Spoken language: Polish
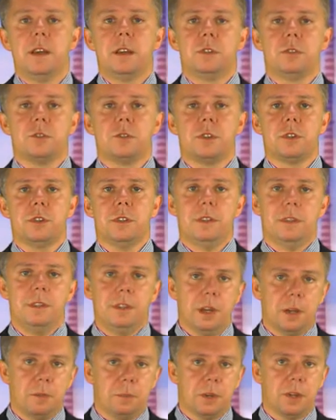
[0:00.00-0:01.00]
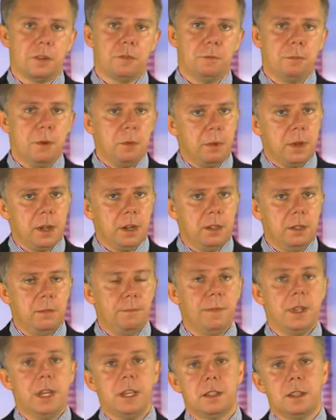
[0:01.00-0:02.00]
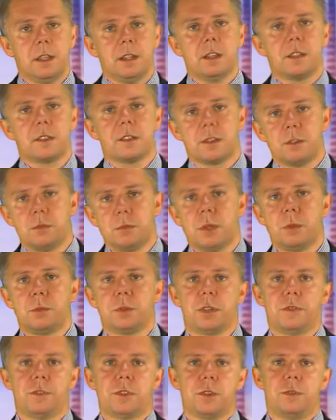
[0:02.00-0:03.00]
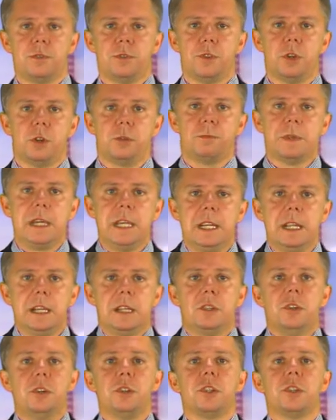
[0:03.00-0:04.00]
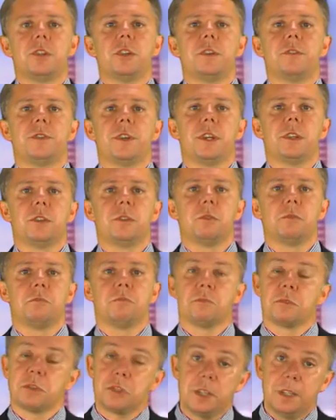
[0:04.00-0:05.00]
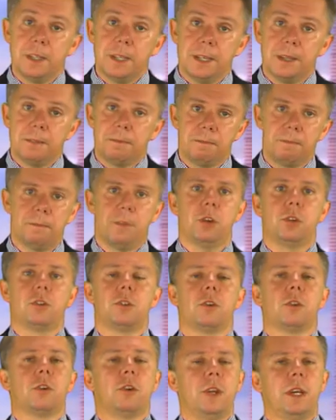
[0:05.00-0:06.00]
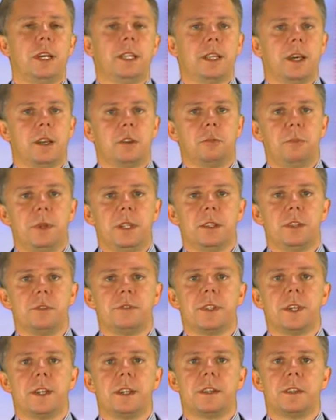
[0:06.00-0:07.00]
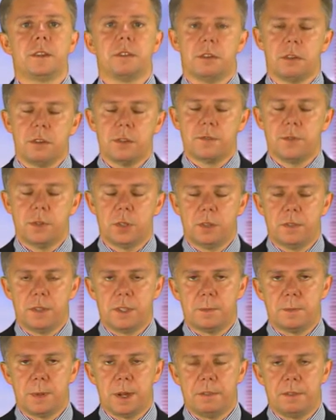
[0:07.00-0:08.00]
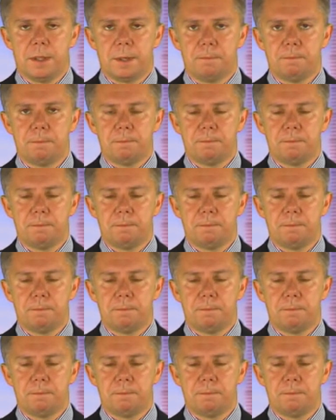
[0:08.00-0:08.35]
którzy najpierw poparli, a teraz chyłkiem się wycofują. Dojdzie do referendum czy nie? Oto kolejne argumenty w tej rozwodowej sprawie.